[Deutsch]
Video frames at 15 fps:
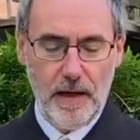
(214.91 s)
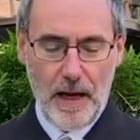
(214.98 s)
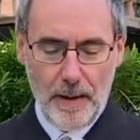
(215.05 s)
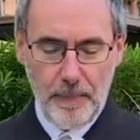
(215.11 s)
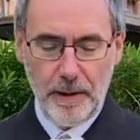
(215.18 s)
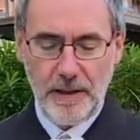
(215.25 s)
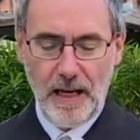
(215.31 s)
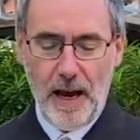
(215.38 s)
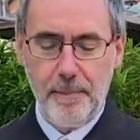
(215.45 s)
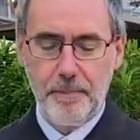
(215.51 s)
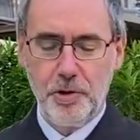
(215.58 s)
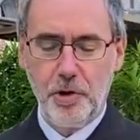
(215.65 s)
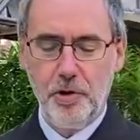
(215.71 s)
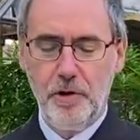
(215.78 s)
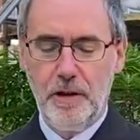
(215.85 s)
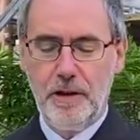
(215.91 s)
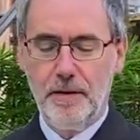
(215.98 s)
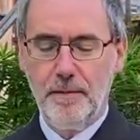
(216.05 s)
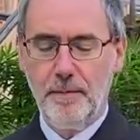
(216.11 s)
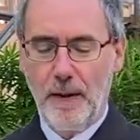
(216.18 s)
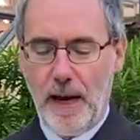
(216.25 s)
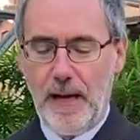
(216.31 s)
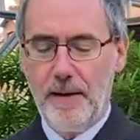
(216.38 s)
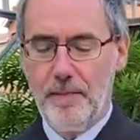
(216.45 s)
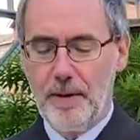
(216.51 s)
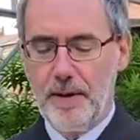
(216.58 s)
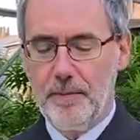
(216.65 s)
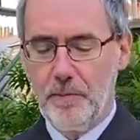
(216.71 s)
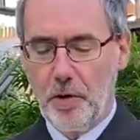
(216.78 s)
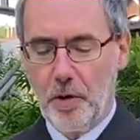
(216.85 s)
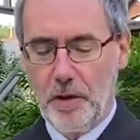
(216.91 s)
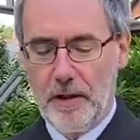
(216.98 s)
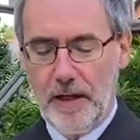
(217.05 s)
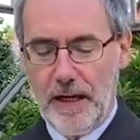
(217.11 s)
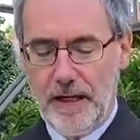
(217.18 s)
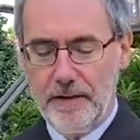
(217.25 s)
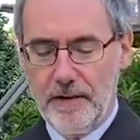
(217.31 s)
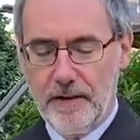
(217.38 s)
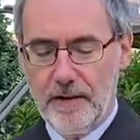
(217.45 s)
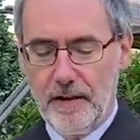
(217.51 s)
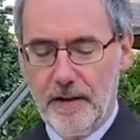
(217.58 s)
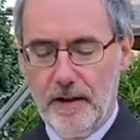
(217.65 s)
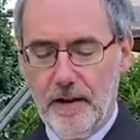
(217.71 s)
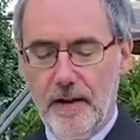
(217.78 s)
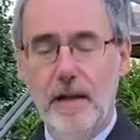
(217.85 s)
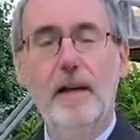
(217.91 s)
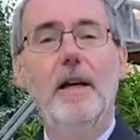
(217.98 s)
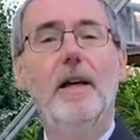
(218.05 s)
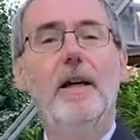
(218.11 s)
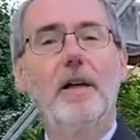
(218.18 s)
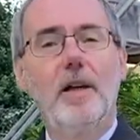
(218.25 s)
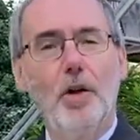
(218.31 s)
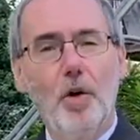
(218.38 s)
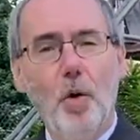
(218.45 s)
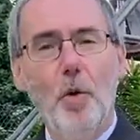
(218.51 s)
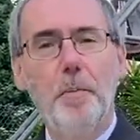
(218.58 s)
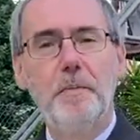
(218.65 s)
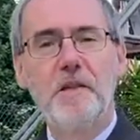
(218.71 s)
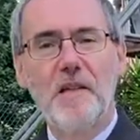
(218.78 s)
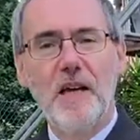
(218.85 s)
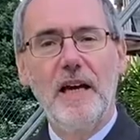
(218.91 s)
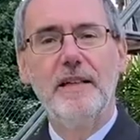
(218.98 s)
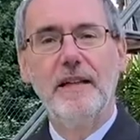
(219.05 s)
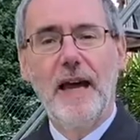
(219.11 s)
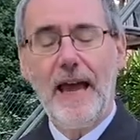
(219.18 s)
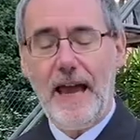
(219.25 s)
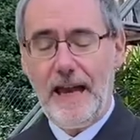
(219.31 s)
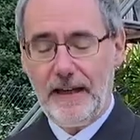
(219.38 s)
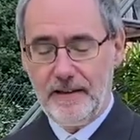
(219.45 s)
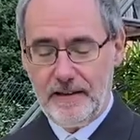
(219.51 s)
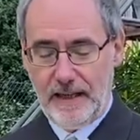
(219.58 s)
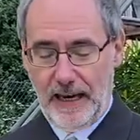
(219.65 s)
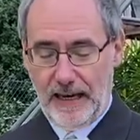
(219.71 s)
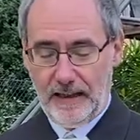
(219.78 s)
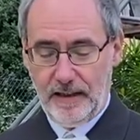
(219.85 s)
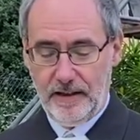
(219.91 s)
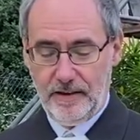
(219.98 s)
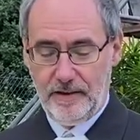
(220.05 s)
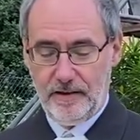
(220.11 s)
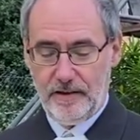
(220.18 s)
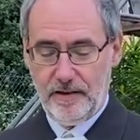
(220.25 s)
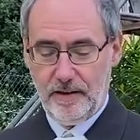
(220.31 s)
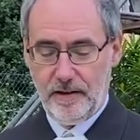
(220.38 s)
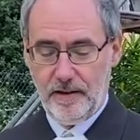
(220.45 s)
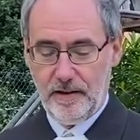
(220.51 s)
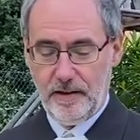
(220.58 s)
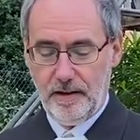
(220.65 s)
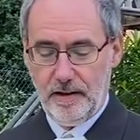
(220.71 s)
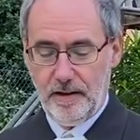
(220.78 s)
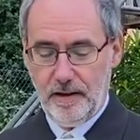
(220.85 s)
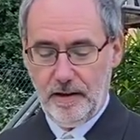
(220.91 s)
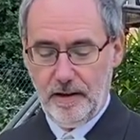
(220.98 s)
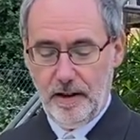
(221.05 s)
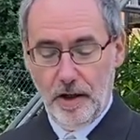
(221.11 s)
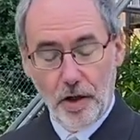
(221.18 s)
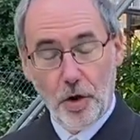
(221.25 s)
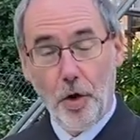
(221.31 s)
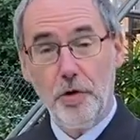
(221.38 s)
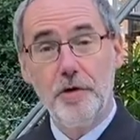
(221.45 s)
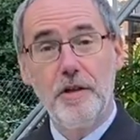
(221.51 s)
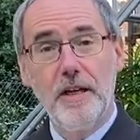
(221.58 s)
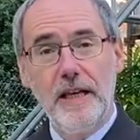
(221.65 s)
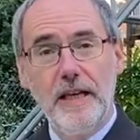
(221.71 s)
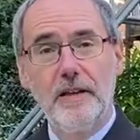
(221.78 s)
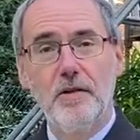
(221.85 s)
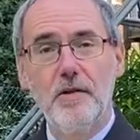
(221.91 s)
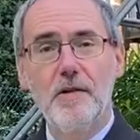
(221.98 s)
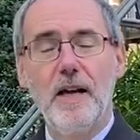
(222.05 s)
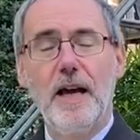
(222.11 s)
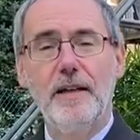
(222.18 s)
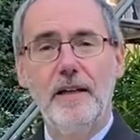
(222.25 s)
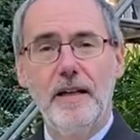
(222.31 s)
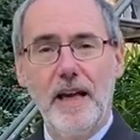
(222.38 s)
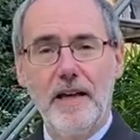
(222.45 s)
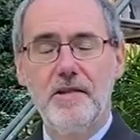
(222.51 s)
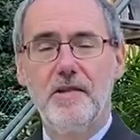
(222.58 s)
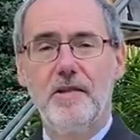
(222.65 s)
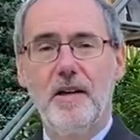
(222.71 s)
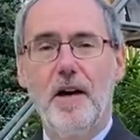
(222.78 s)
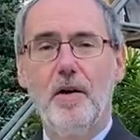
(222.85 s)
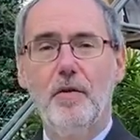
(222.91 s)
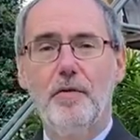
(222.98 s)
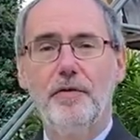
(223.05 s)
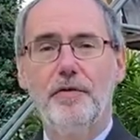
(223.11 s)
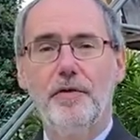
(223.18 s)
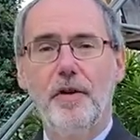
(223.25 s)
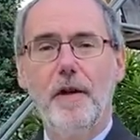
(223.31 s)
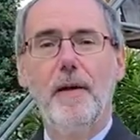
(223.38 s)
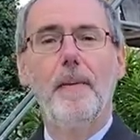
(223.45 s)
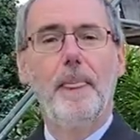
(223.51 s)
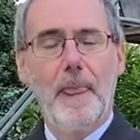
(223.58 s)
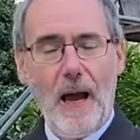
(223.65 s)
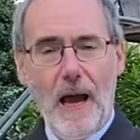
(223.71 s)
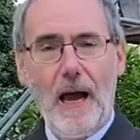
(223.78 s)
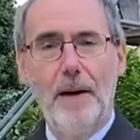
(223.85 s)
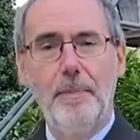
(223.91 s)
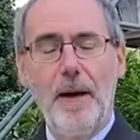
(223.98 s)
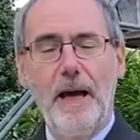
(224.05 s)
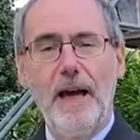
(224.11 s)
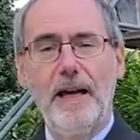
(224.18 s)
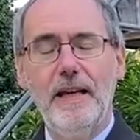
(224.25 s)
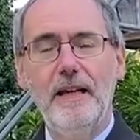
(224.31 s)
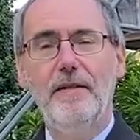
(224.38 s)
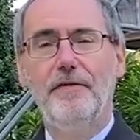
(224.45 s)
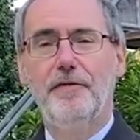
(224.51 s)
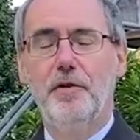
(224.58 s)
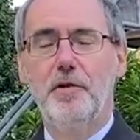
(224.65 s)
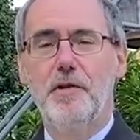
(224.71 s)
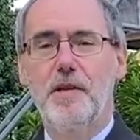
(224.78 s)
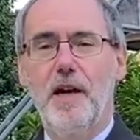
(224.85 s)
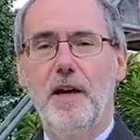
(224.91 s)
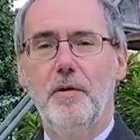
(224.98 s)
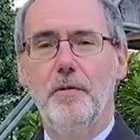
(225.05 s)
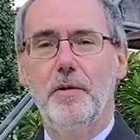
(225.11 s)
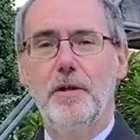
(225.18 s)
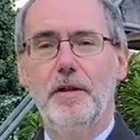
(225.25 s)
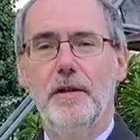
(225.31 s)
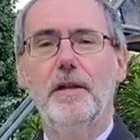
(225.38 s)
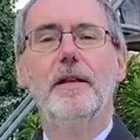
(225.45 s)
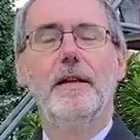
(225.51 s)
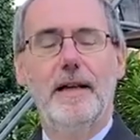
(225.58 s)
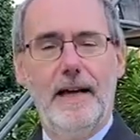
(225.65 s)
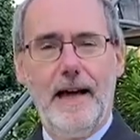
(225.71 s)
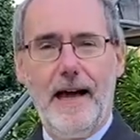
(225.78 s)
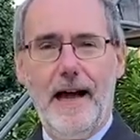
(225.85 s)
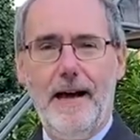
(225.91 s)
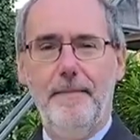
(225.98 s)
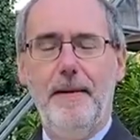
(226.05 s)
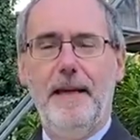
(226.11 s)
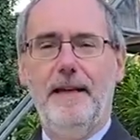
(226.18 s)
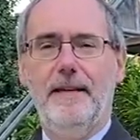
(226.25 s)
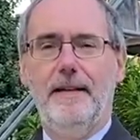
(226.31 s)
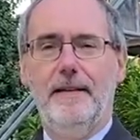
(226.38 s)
aber die Abtrünnigen bleiben im dürren Land. Gelobt sei der Herr täglich. Gott legt uns eine Last auf, aber er hilft uns auch. Amen.